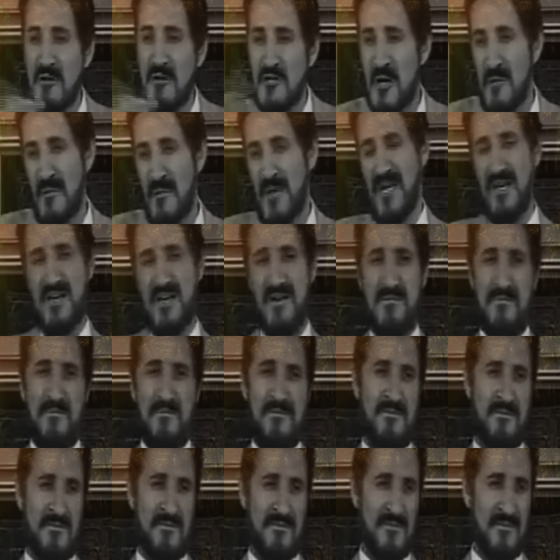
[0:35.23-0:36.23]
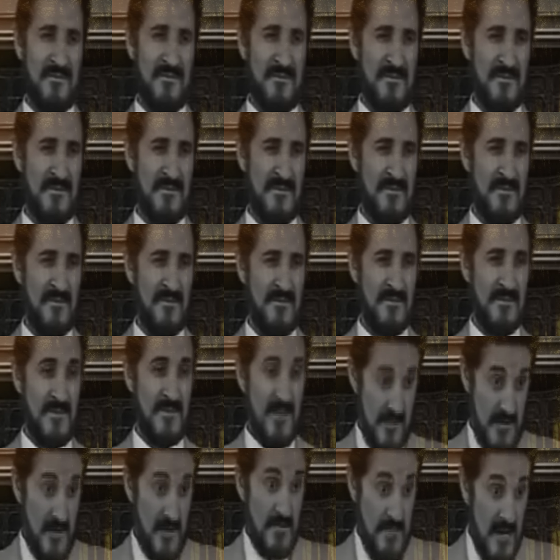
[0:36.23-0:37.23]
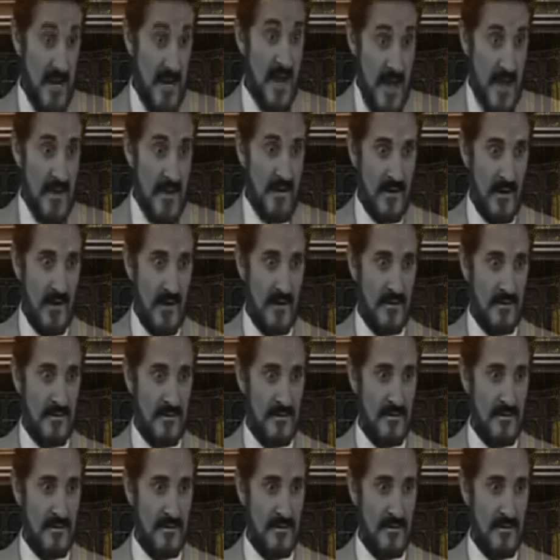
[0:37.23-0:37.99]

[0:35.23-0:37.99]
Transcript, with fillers: الجميل الملائكة